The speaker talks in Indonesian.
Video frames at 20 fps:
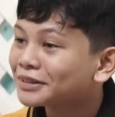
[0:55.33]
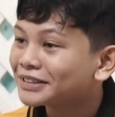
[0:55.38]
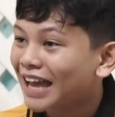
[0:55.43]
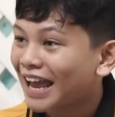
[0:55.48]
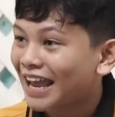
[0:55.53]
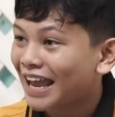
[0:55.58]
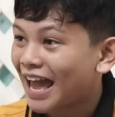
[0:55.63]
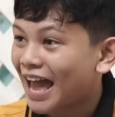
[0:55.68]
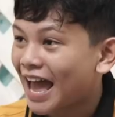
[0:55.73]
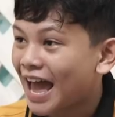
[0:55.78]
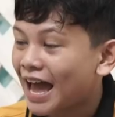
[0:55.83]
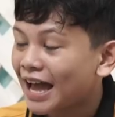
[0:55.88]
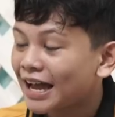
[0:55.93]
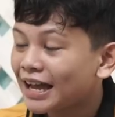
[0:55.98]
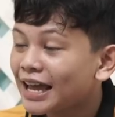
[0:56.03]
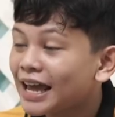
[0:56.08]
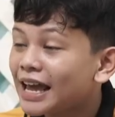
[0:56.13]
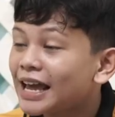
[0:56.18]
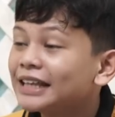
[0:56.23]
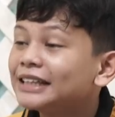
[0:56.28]
kesayang.
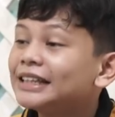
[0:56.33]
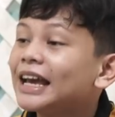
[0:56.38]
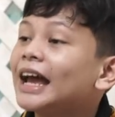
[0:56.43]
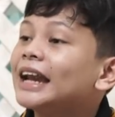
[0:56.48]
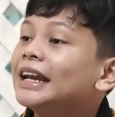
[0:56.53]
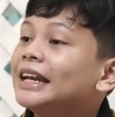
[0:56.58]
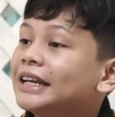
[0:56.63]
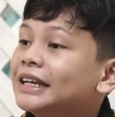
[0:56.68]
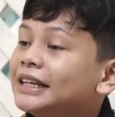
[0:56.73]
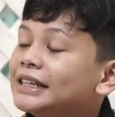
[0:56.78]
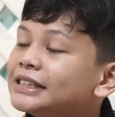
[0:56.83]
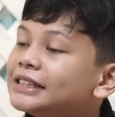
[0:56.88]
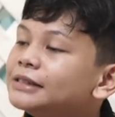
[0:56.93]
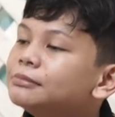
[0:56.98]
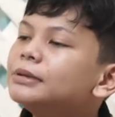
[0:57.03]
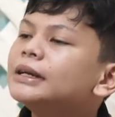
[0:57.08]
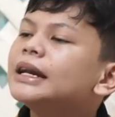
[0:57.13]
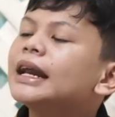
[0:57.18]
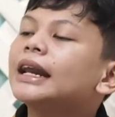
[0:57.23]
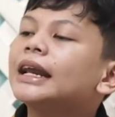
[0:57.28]
jadi
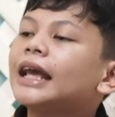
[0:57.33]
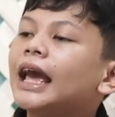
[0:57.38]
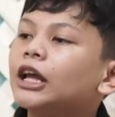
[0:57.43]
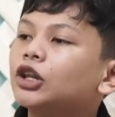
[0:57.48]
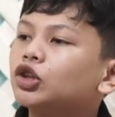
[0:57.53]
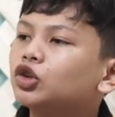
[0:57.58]
sebenarnya